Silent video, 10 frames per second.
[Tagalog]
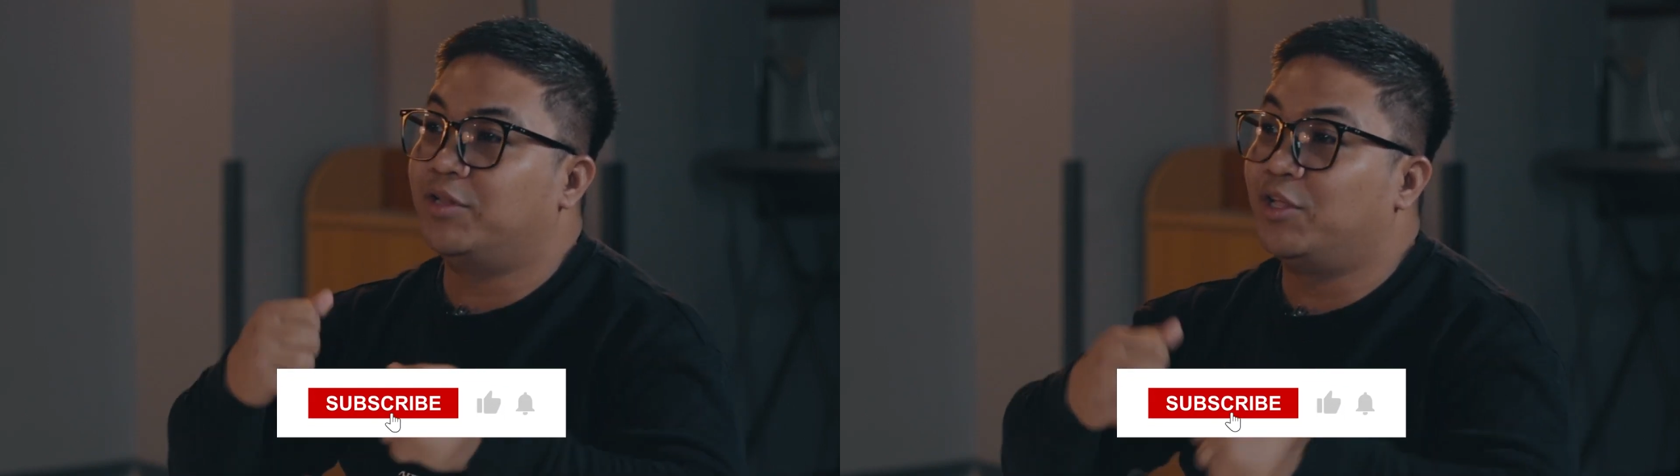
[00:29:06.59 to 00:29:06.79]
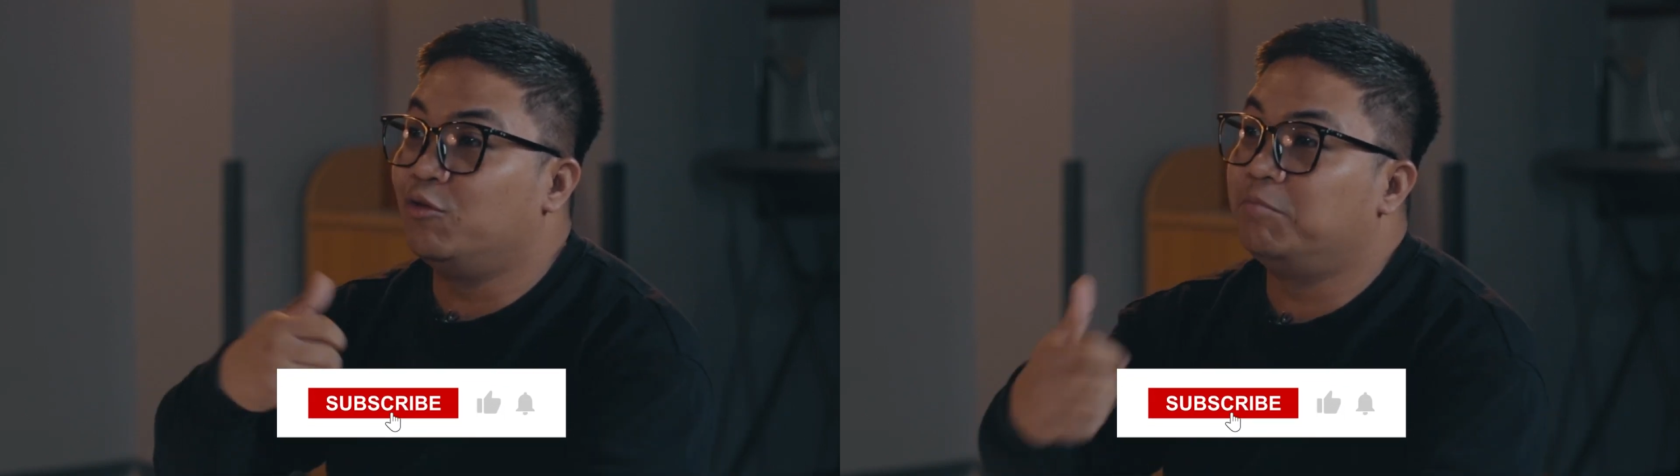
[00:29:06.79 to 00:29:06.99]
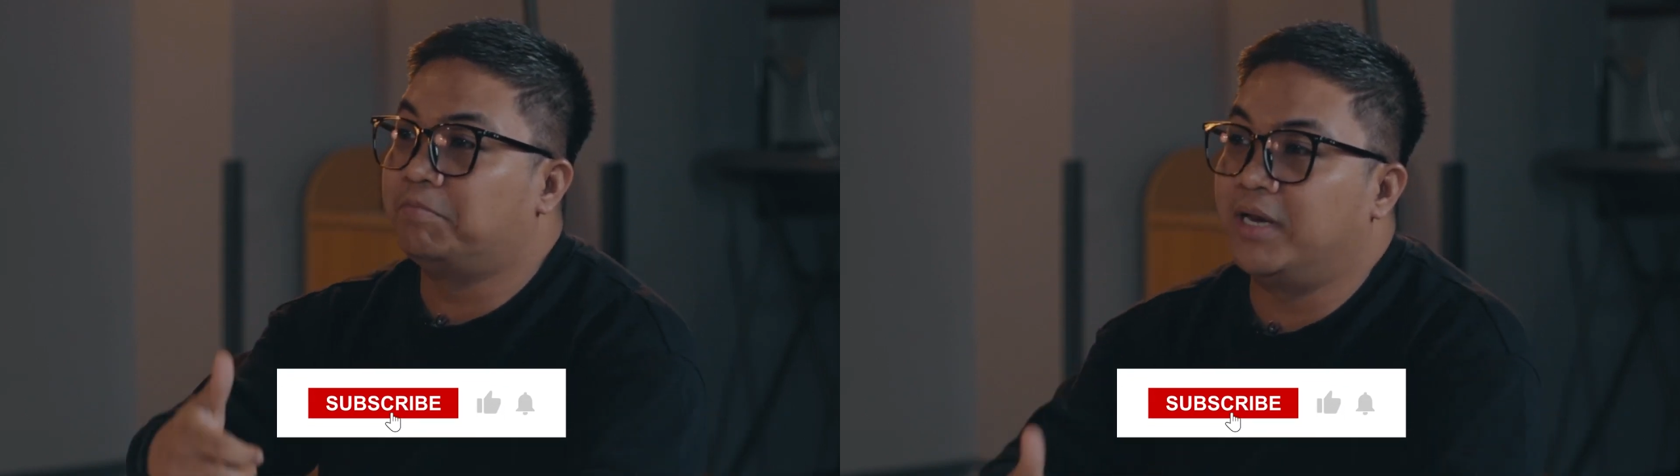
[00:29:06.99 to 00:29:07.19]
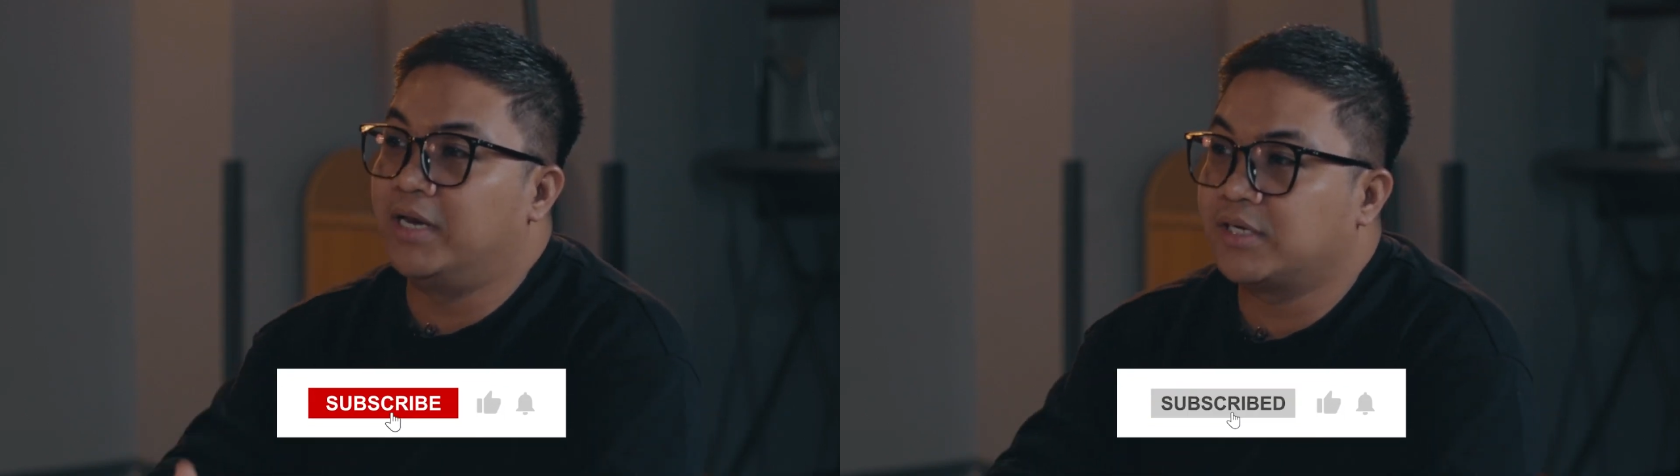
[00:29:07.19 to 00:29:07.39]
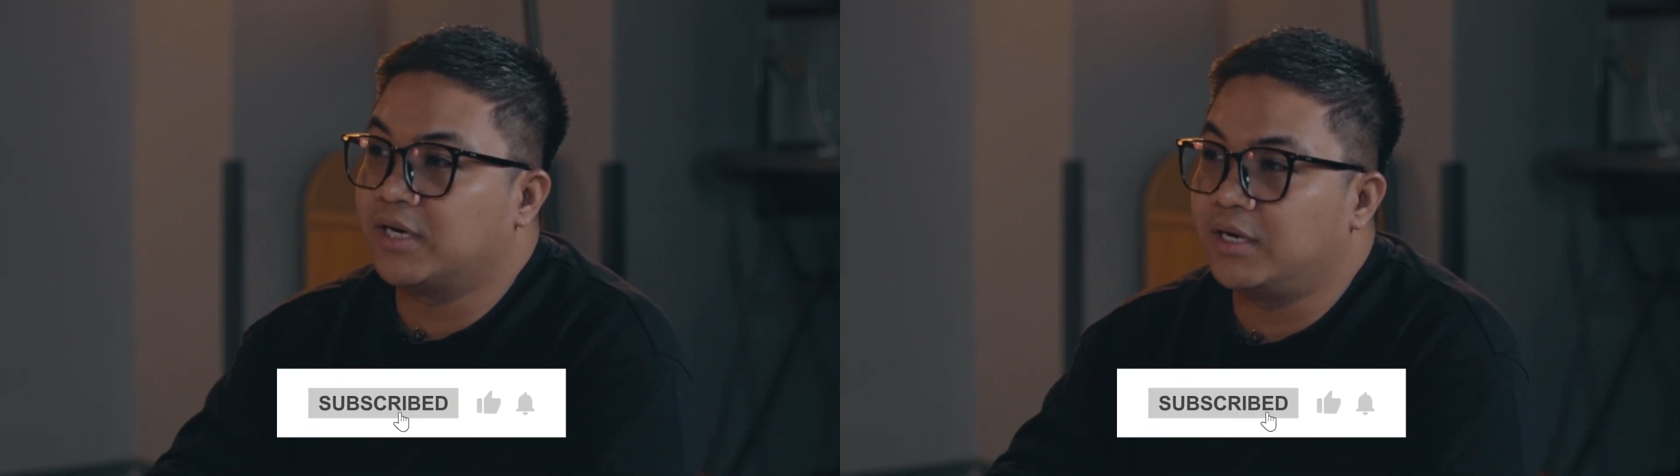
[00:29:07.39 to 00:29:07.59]
nandun
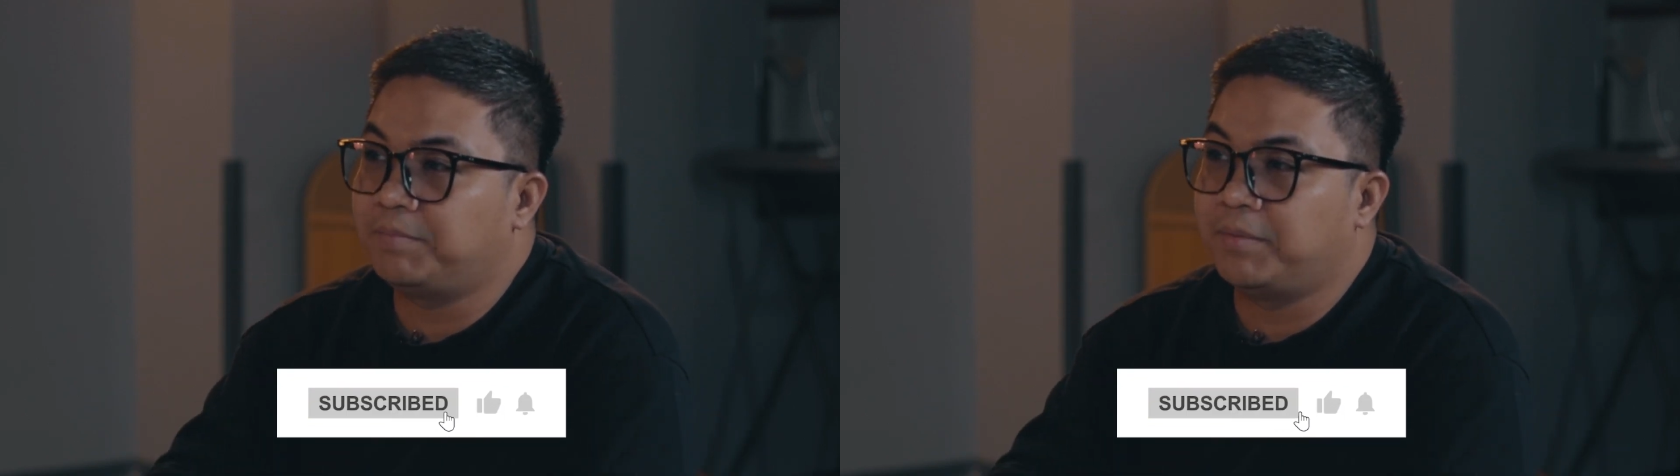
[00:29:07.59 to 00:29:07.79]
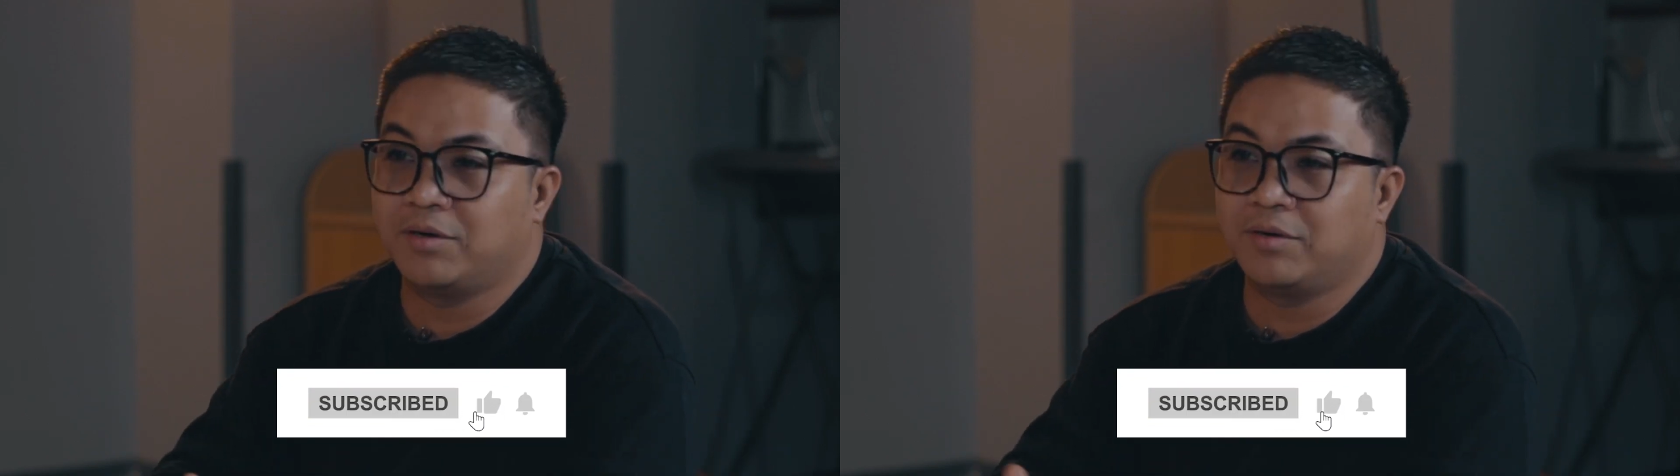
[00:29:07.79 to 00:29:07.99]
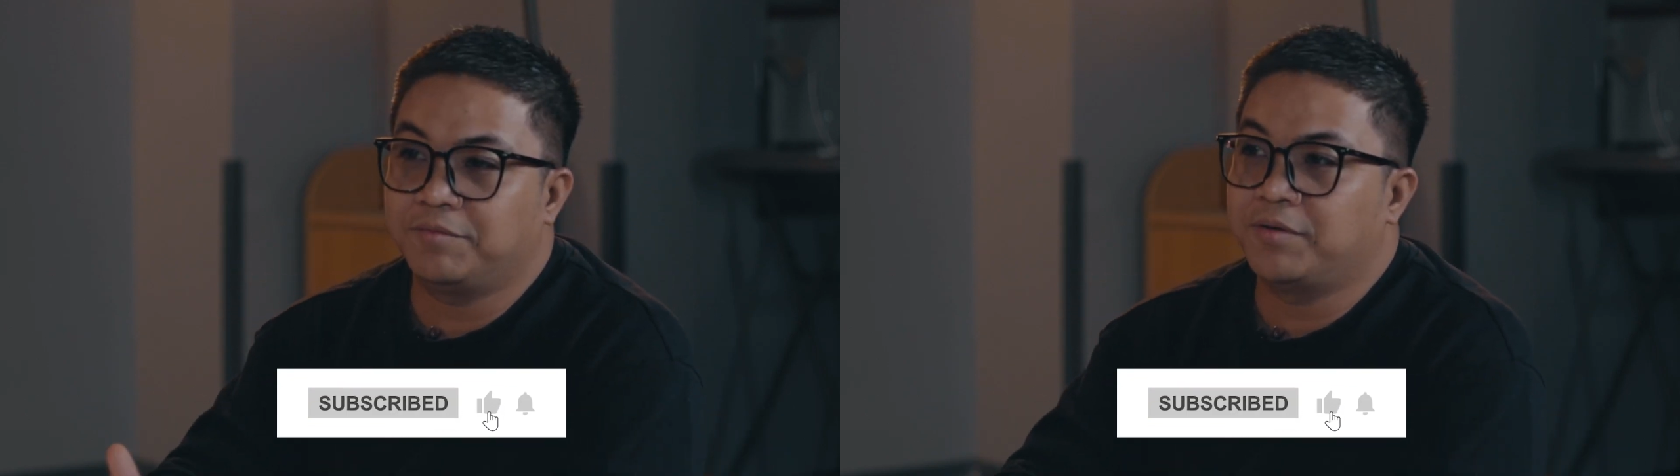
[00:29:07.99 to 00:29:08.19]
pala siya pero